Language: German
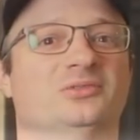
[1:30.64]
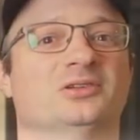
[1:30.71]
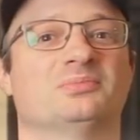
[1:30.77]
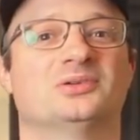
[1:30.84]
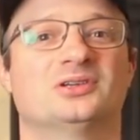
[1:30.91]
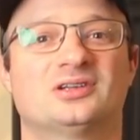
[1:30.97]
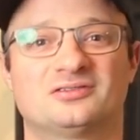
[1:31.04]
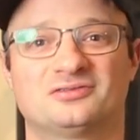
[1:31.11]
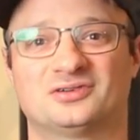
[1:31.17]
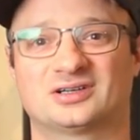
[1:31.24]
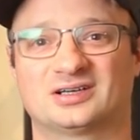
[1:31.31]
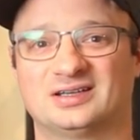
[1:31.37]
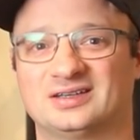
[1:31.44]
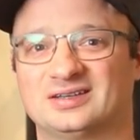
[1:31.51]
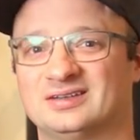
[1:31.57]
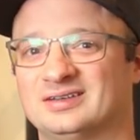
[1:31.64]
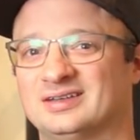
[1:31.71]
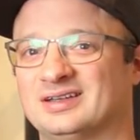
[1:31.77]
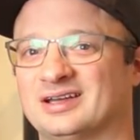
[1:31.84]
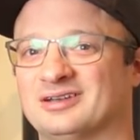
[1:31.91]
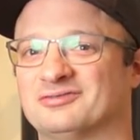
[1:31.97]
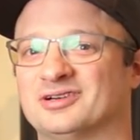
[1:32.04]
mit Birnen verglichen,
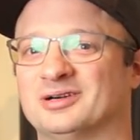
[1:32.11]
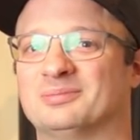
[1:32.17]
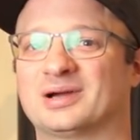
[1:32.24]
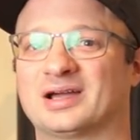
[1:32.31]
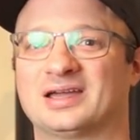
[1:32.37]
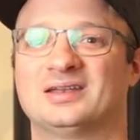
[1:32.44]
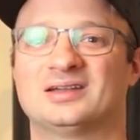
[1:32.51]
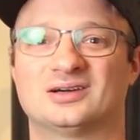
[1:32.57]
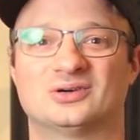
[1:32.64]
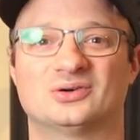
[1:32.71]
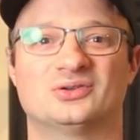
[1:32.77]
denn ein Verbrenner